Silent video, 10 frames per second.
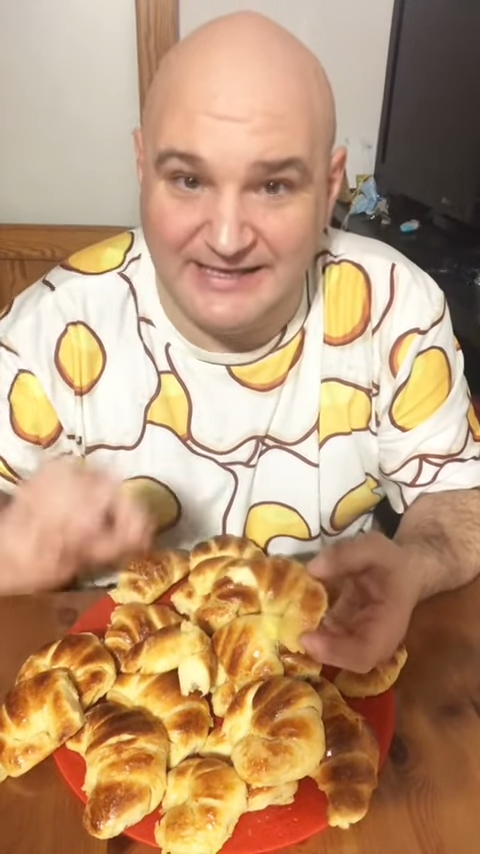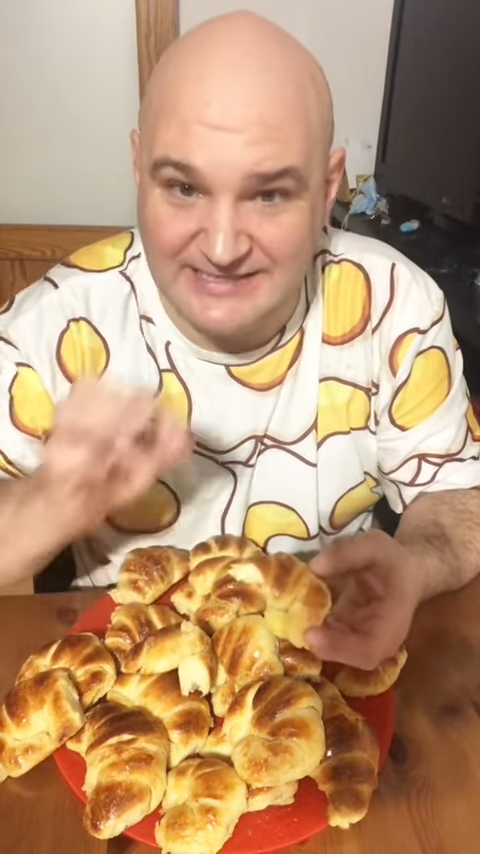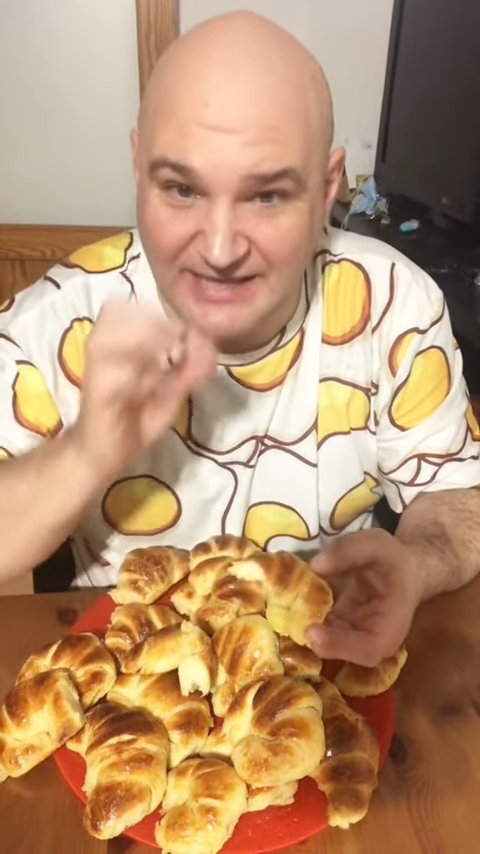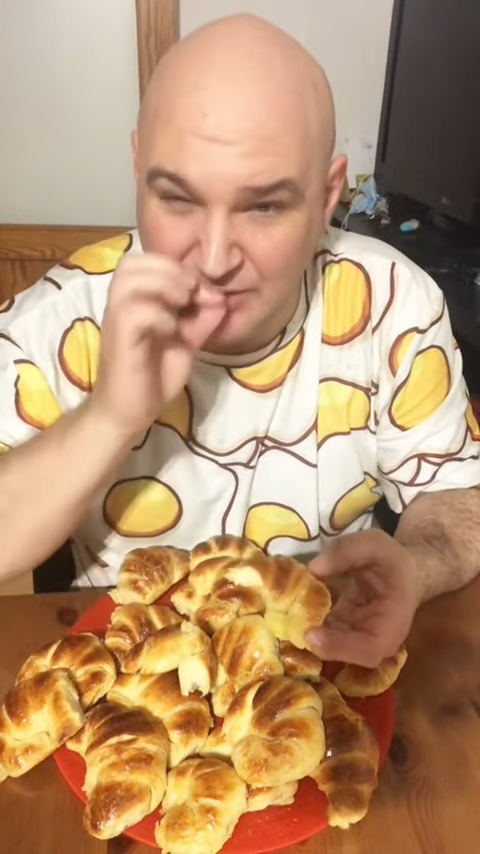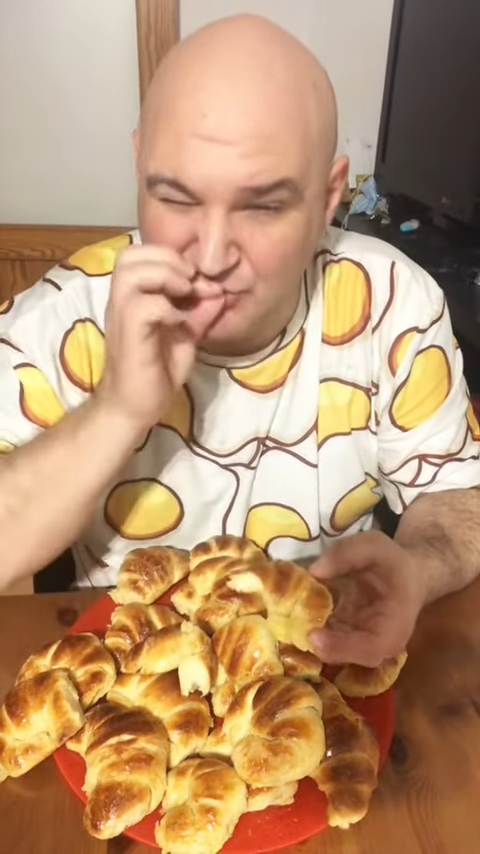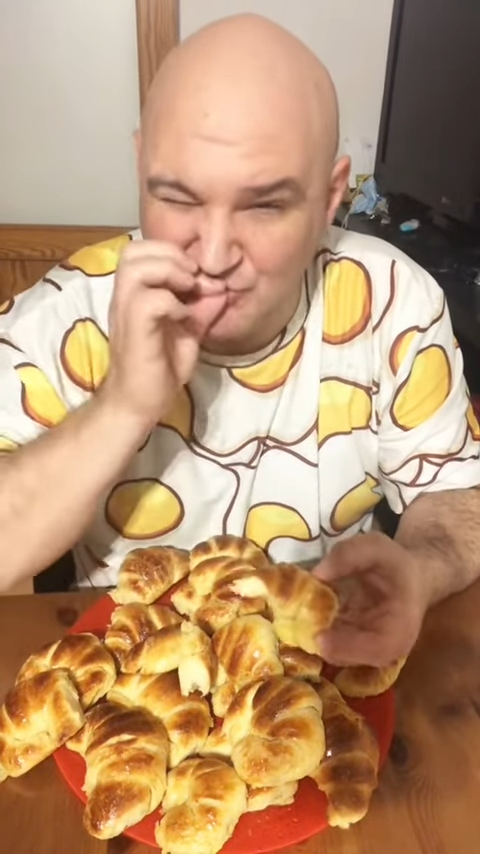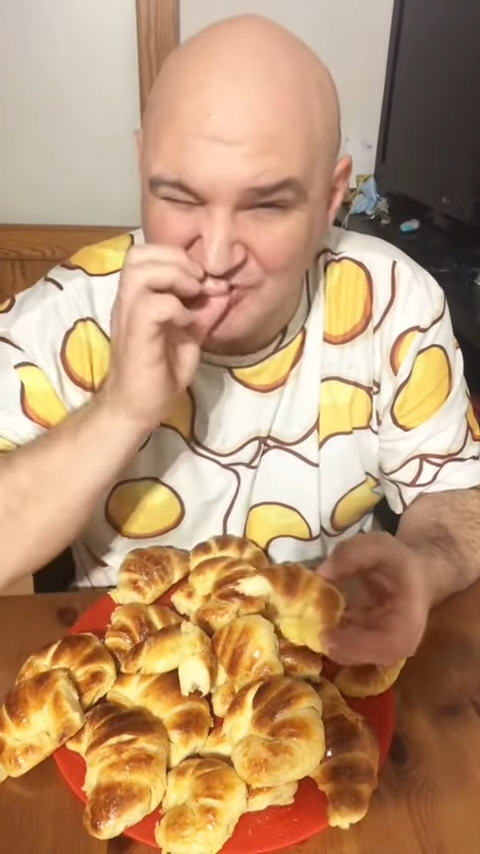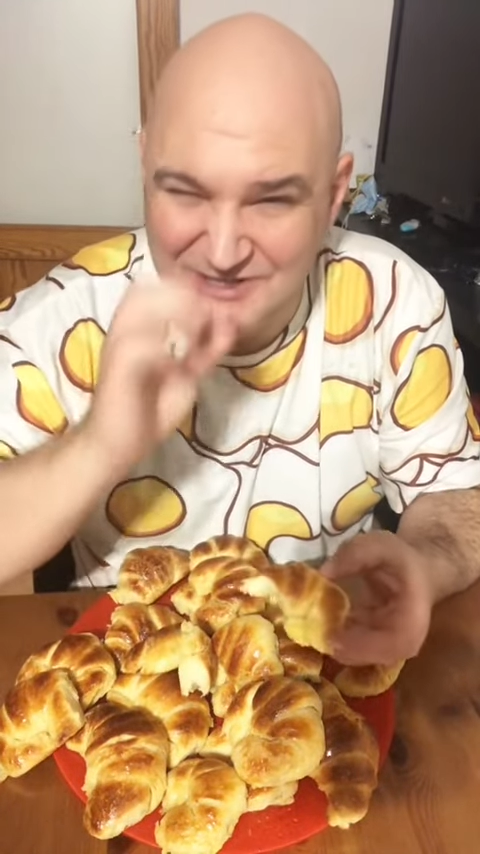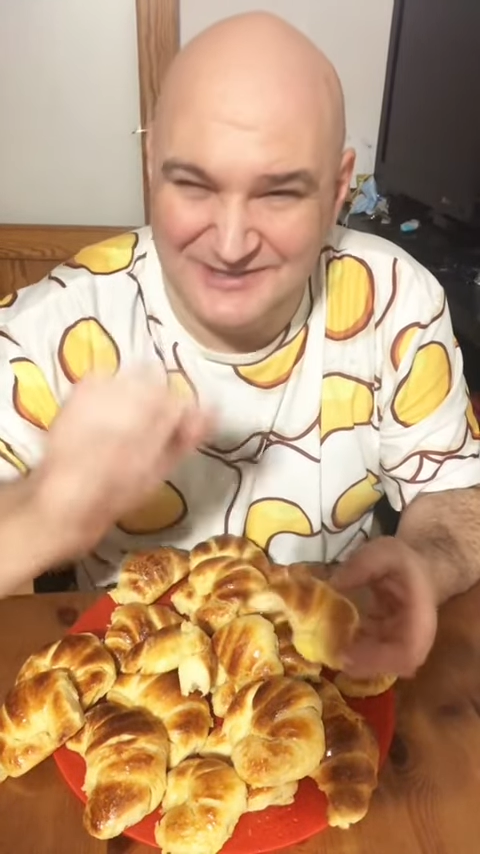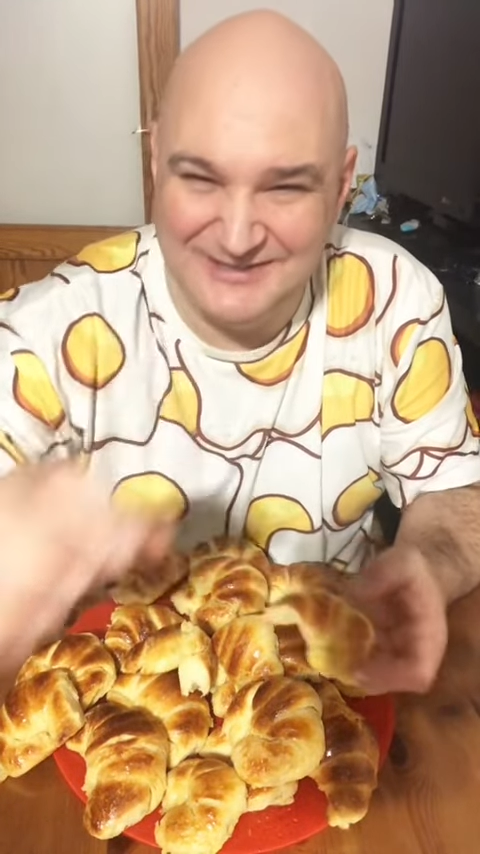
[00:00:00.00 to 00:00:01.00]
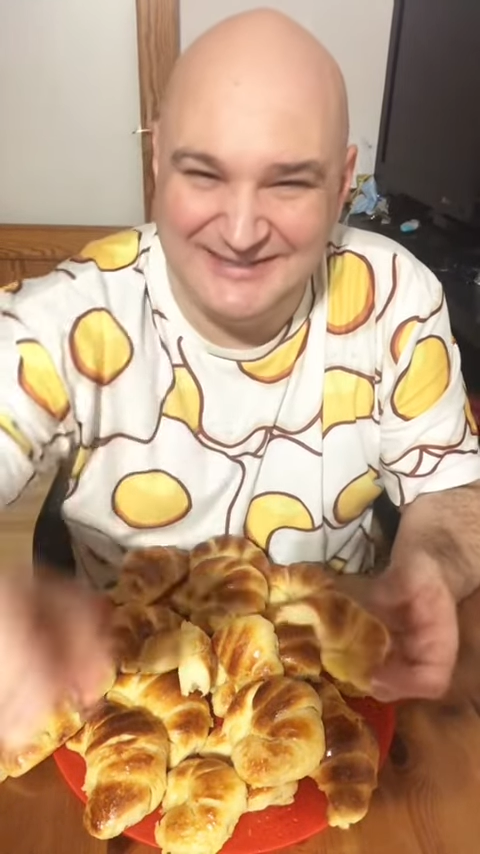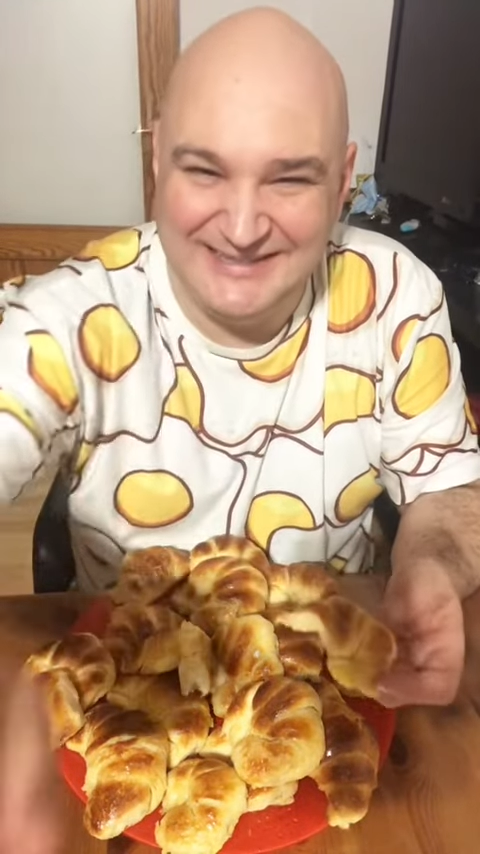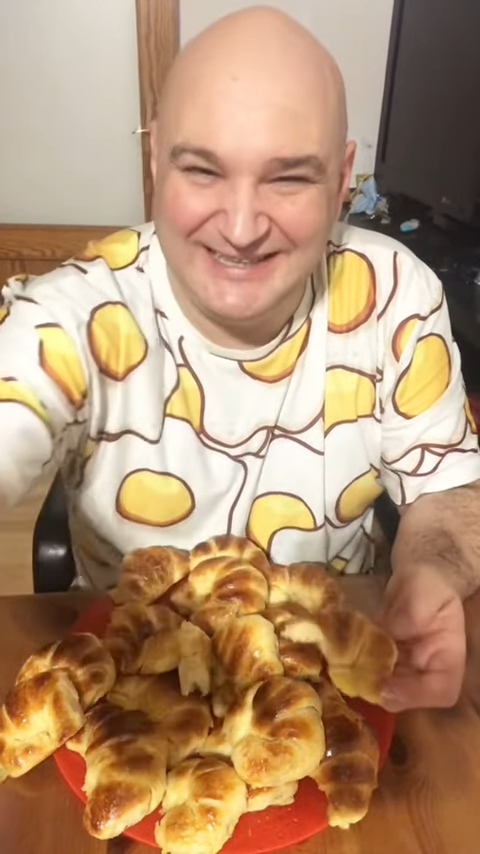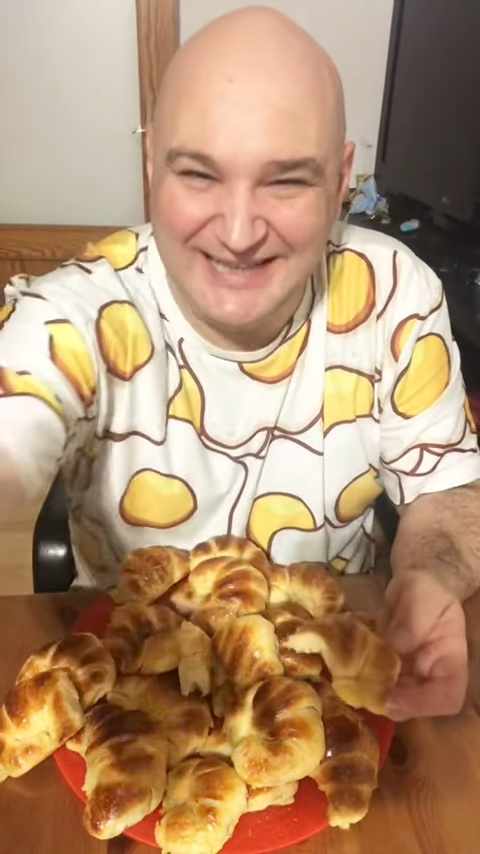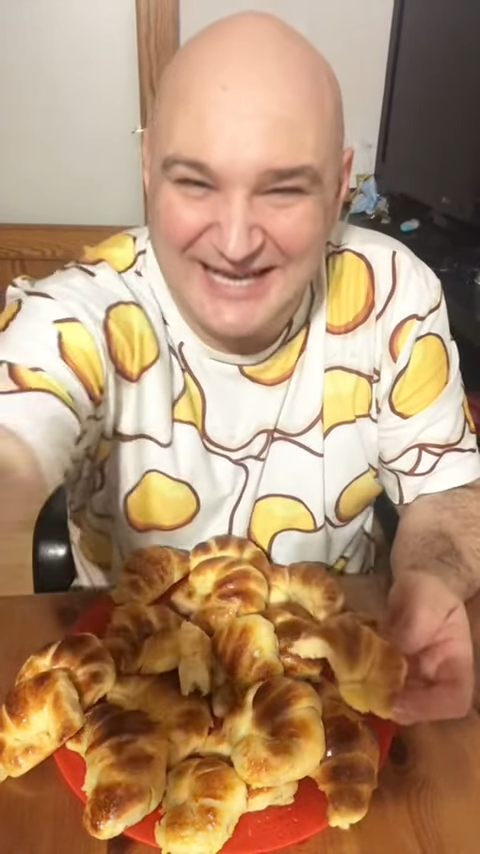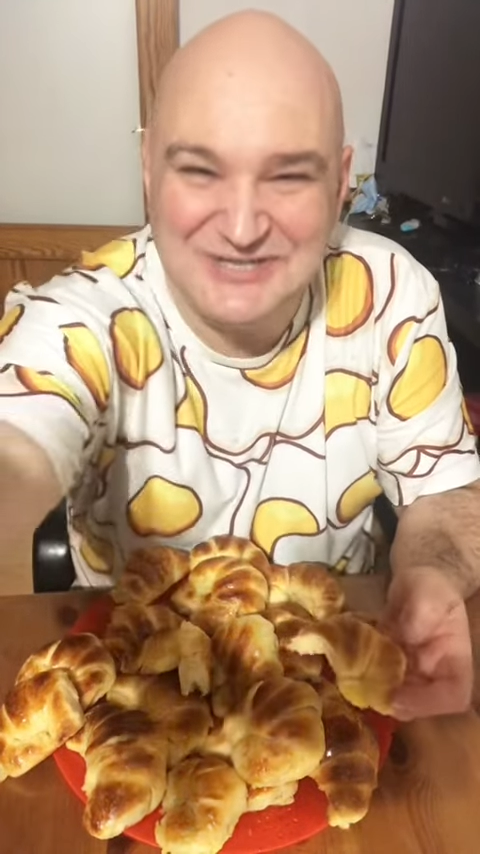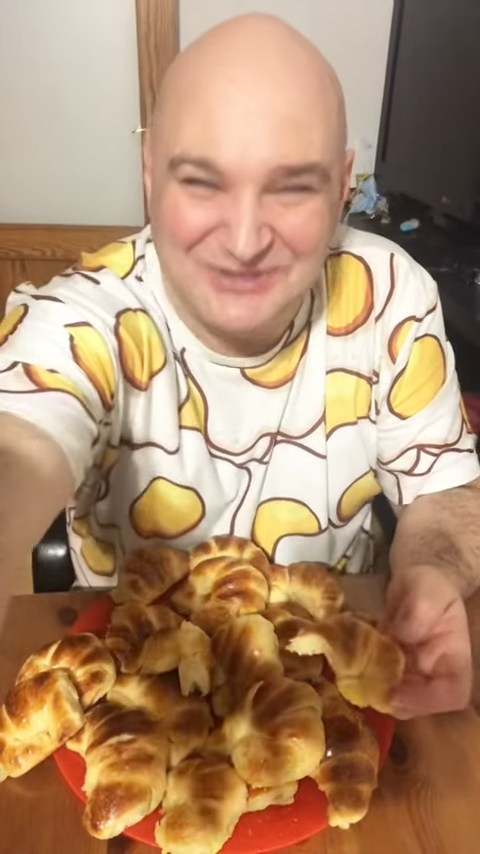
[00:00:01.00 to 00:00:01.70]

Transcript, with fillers: Están que tengáis